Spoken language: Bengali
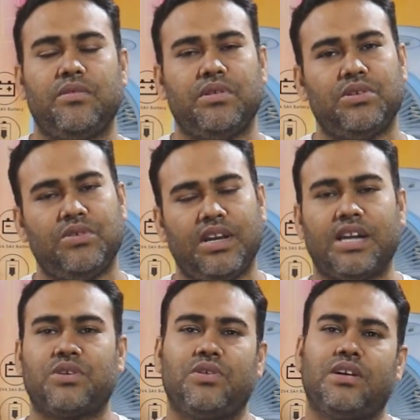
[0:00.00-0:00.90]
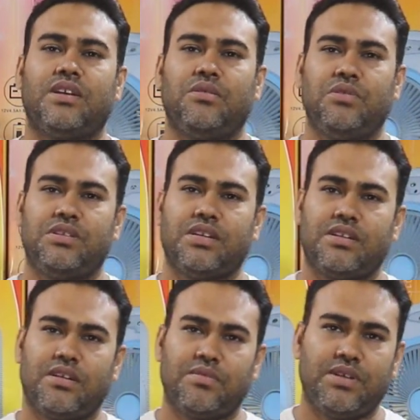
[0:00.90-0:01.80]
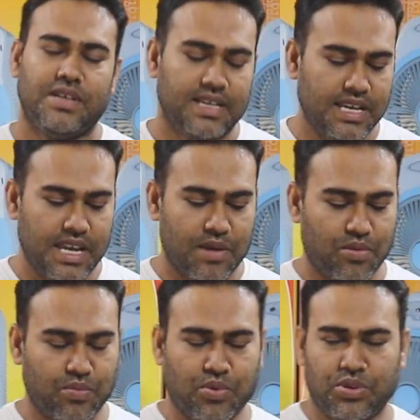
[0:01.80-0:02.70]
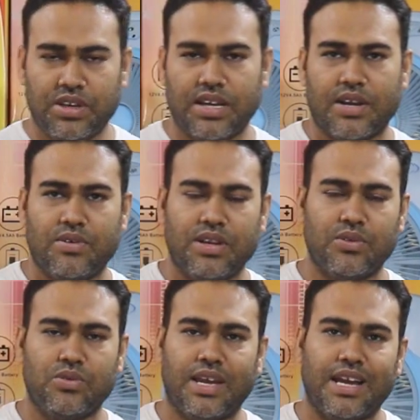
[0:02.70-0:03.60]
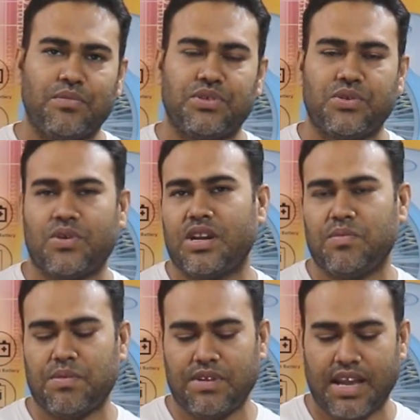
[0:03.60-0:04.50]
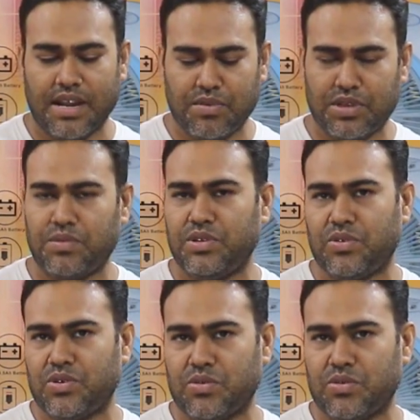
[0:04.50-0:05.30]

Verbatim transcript: ডেলিভারির জন্য একশো টাকা ডেলিভারি চার্জ লাগবে এবং প্রতিটা আরনে কিন্তু এক বছর ওয়ারেন্টি পাবেন এক বছর ভিতরে কোনো